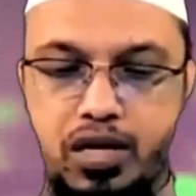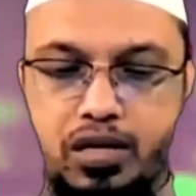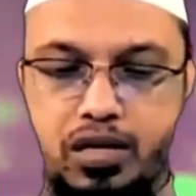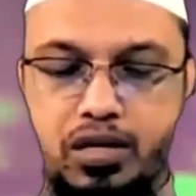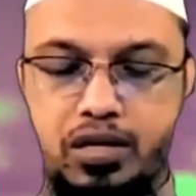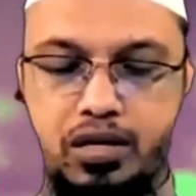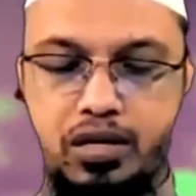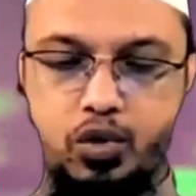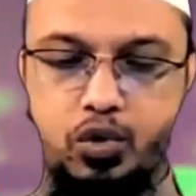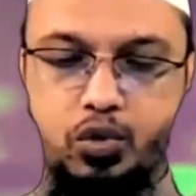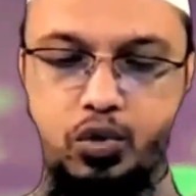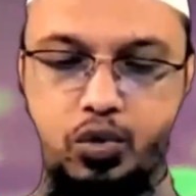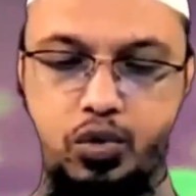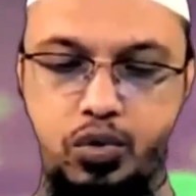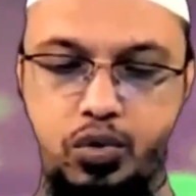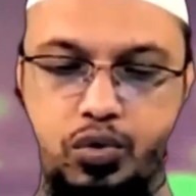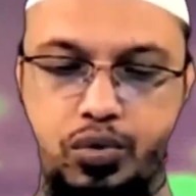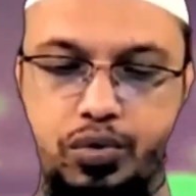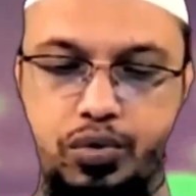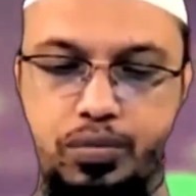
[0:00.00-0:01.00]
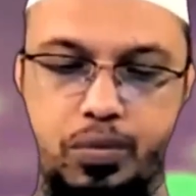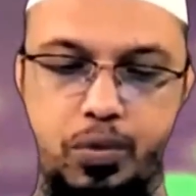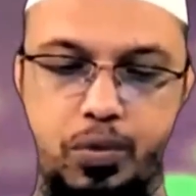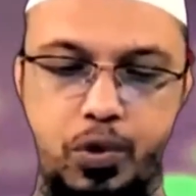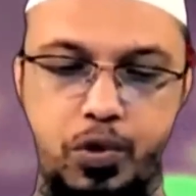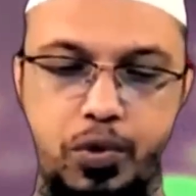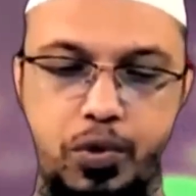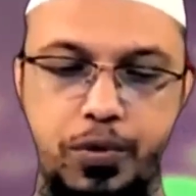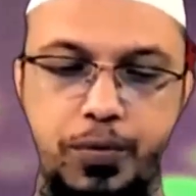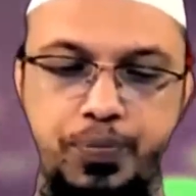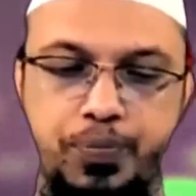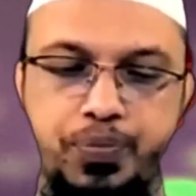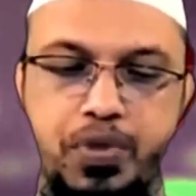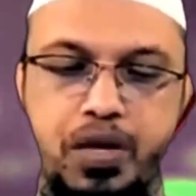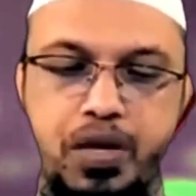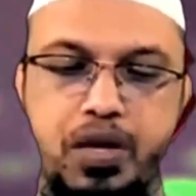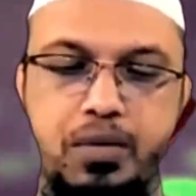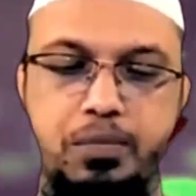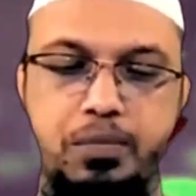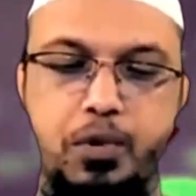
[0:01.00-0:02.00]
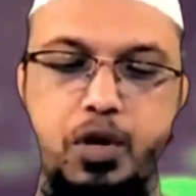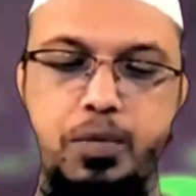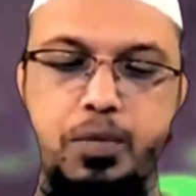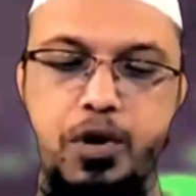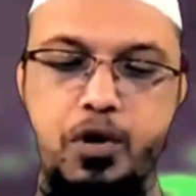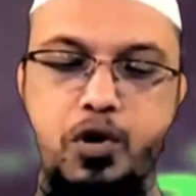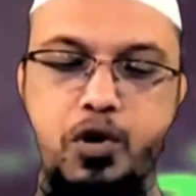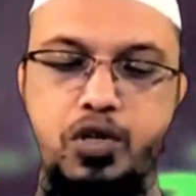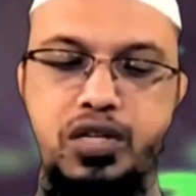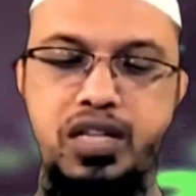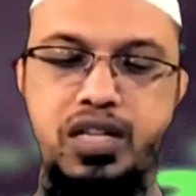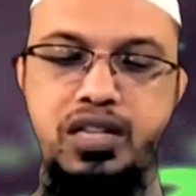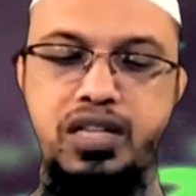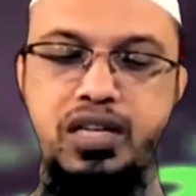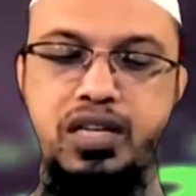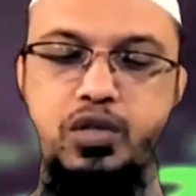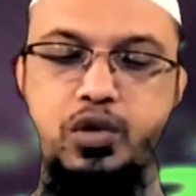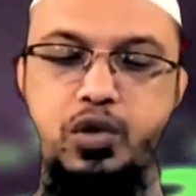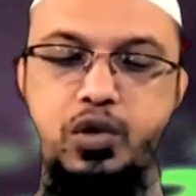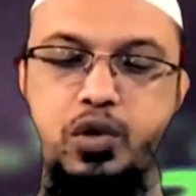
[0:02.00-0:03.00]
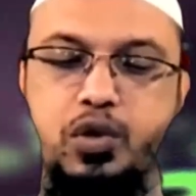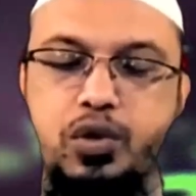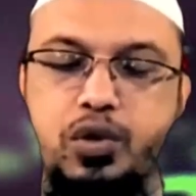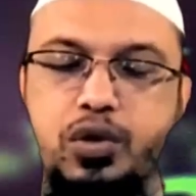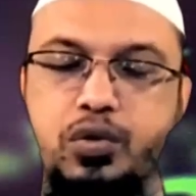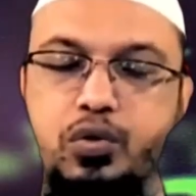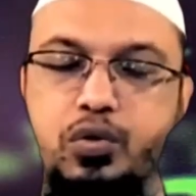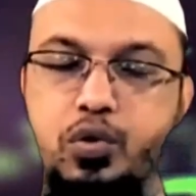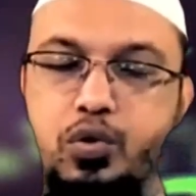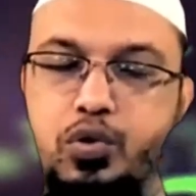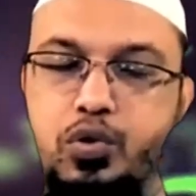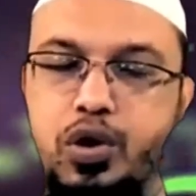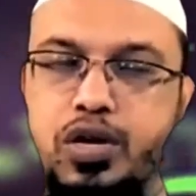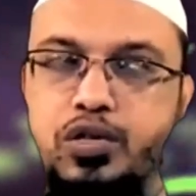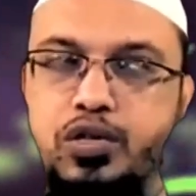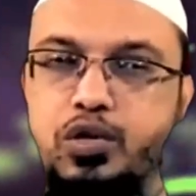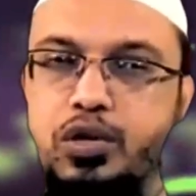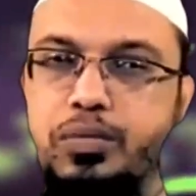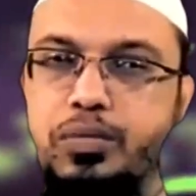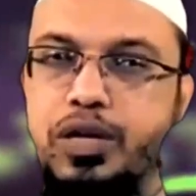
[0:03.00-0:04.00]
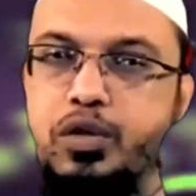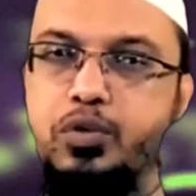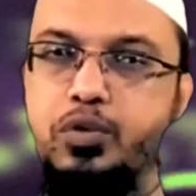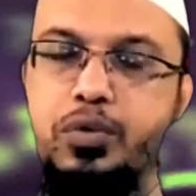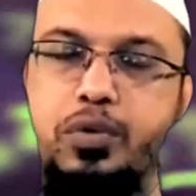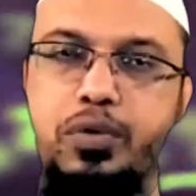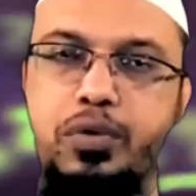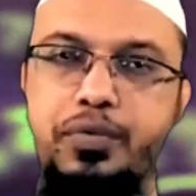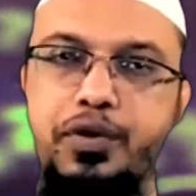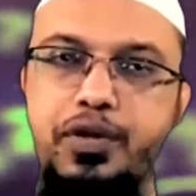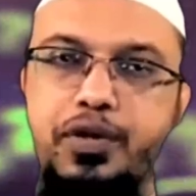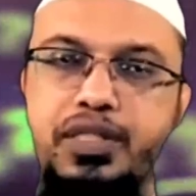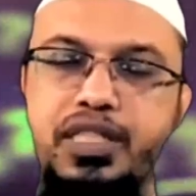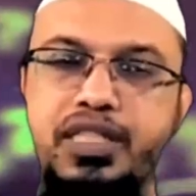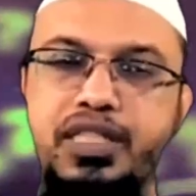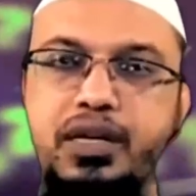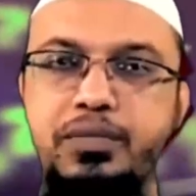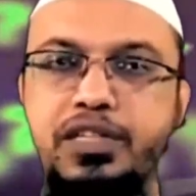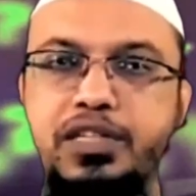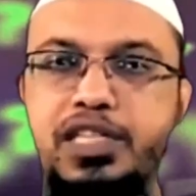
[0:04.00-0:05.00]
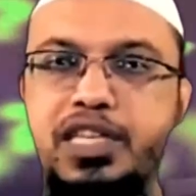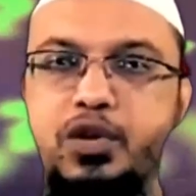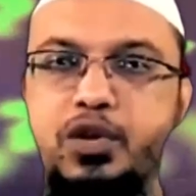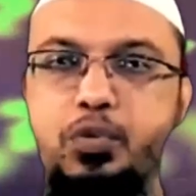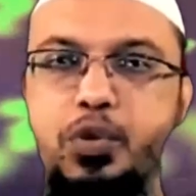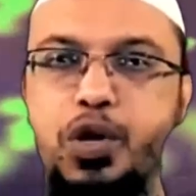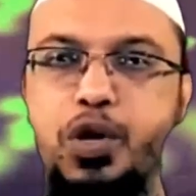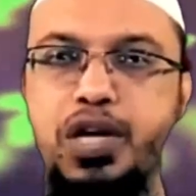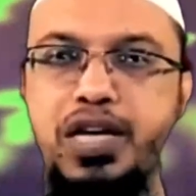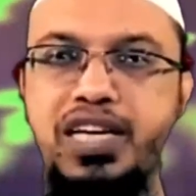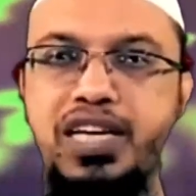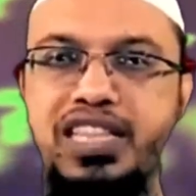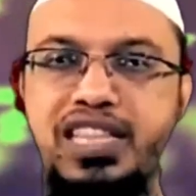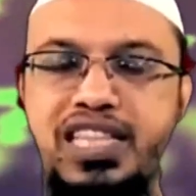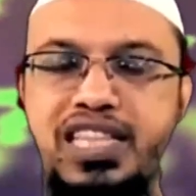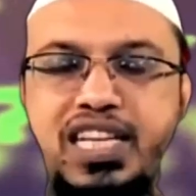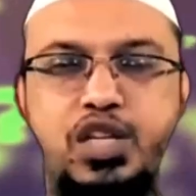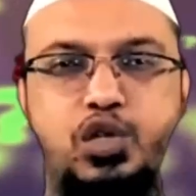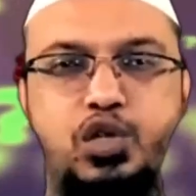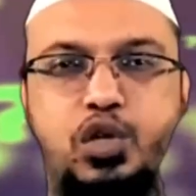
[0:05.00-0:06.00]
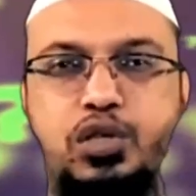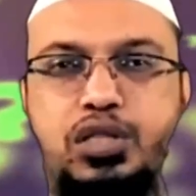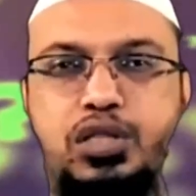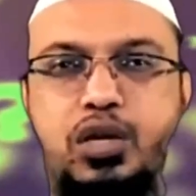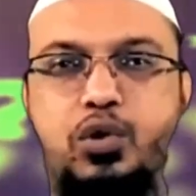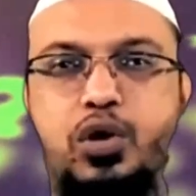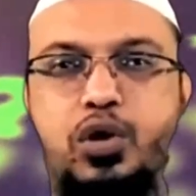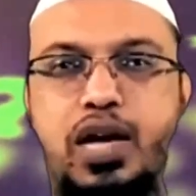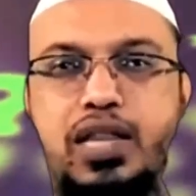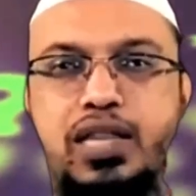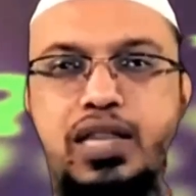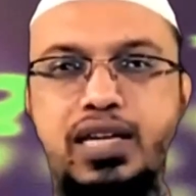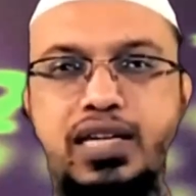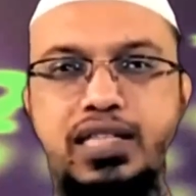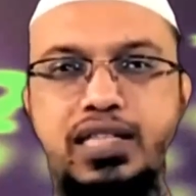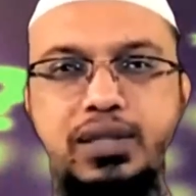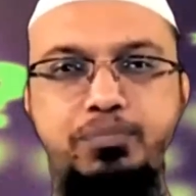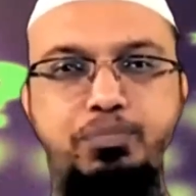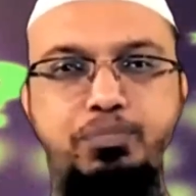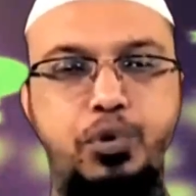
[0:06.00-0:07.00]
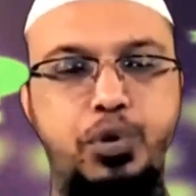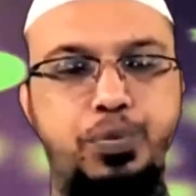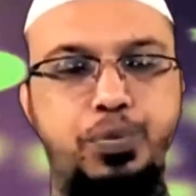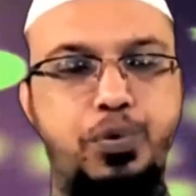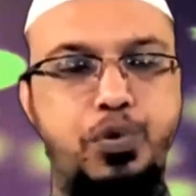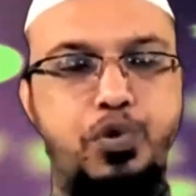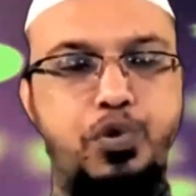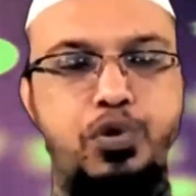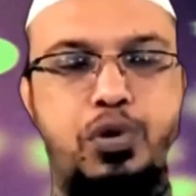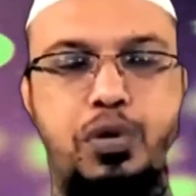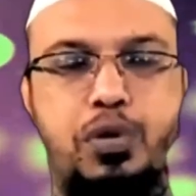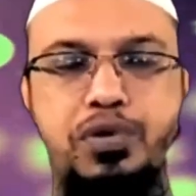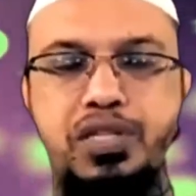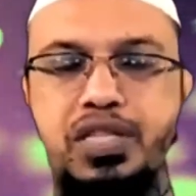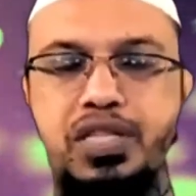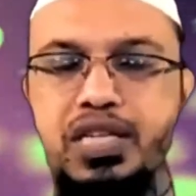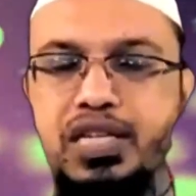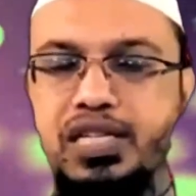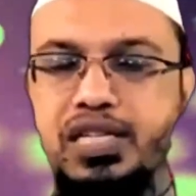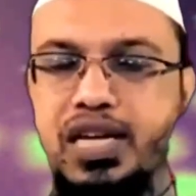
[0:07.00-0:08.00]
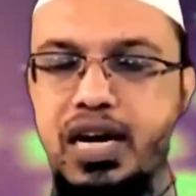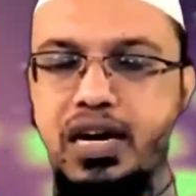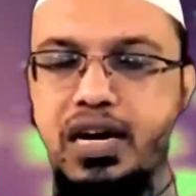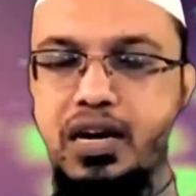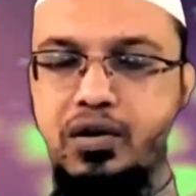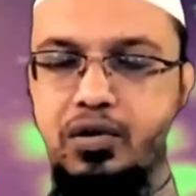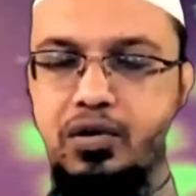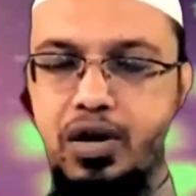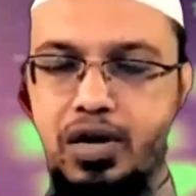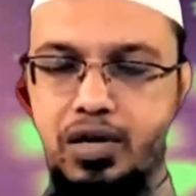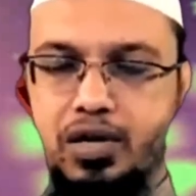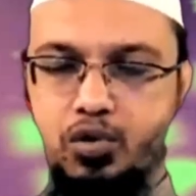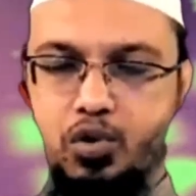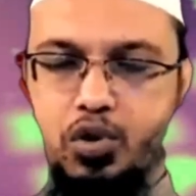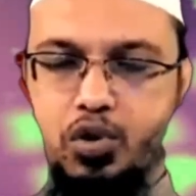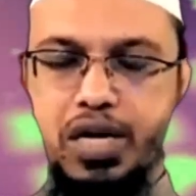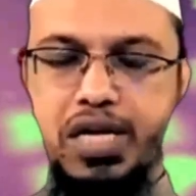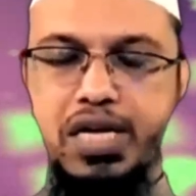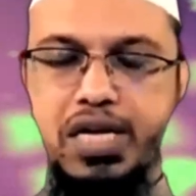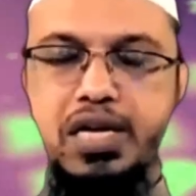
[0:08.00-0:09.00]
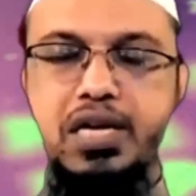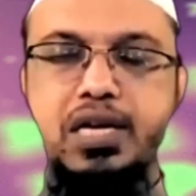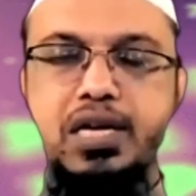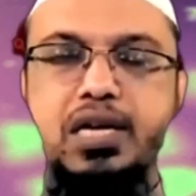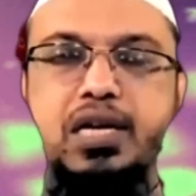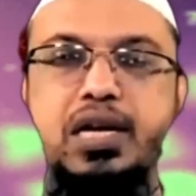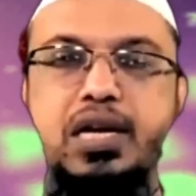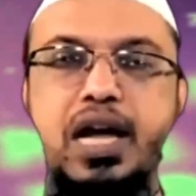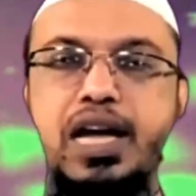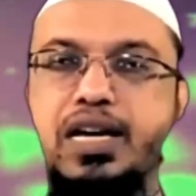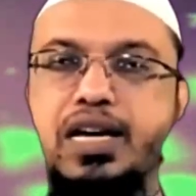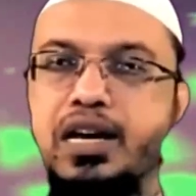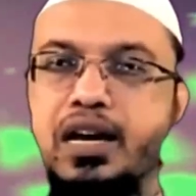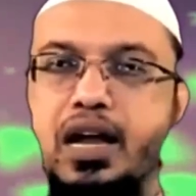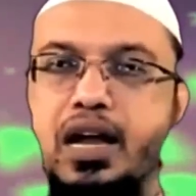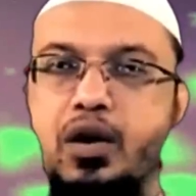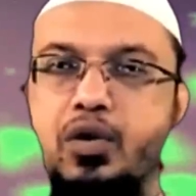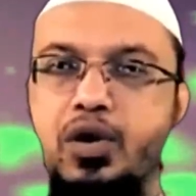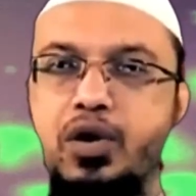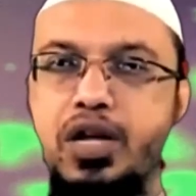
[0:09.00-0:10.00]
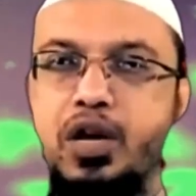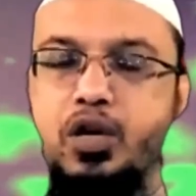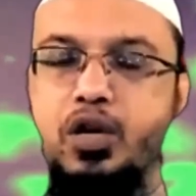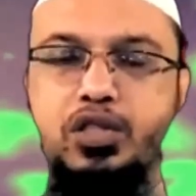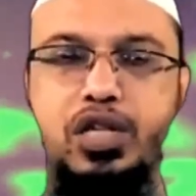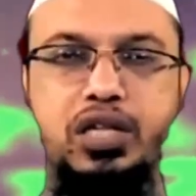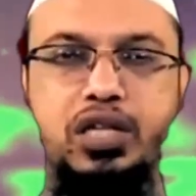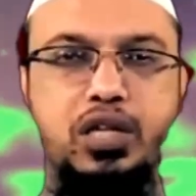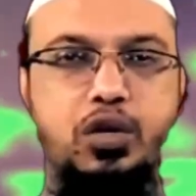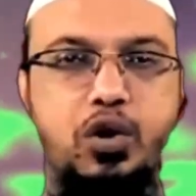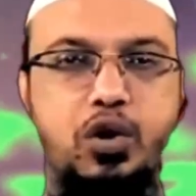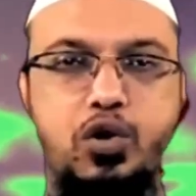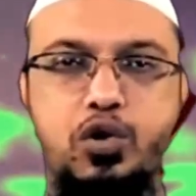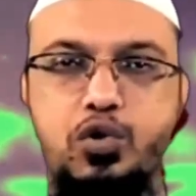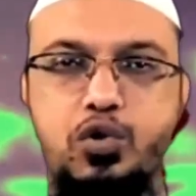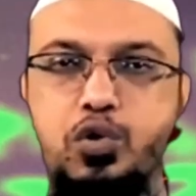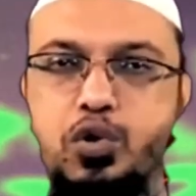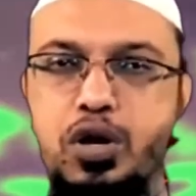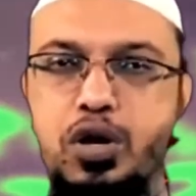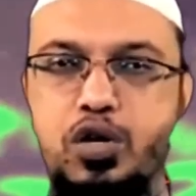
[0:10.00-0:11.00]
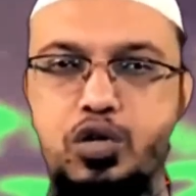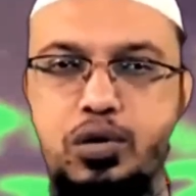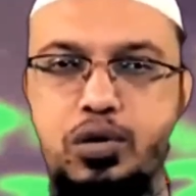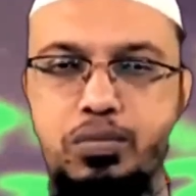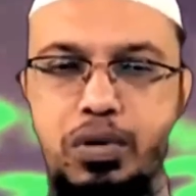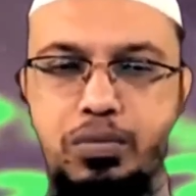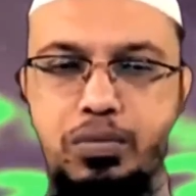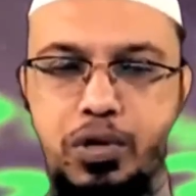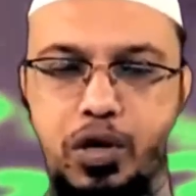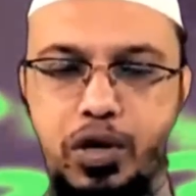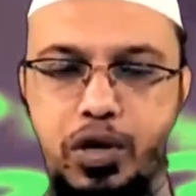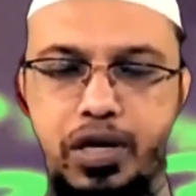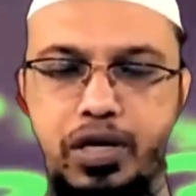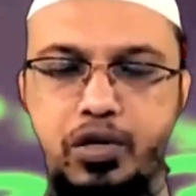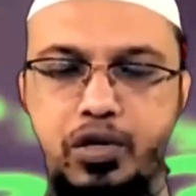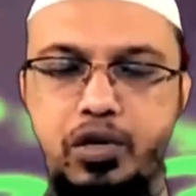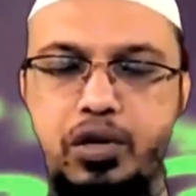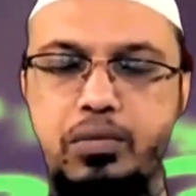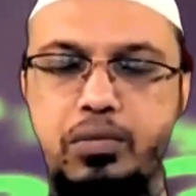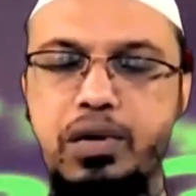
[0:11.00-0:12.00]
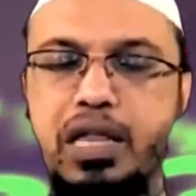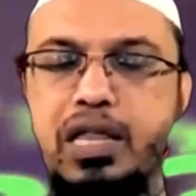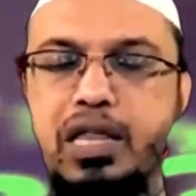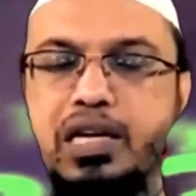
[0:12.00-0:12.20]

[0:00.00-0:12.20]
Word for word: করার কিছু বিষয় বলুন পরিবার অশান্তির জন্য দূর করার জন্য আমরা ইতিপূর্বে বলেছি স্বামী স্ত্রী উভয়ে দিন চর্চা করা আল্লাহর কাছে পরিপূর্ণভাবে নিজেদেরকে সারেন্ডার করা এটা জরুরি এটা না হলে অশান্তি কখনো দূর করা সম্ভব নয় যখন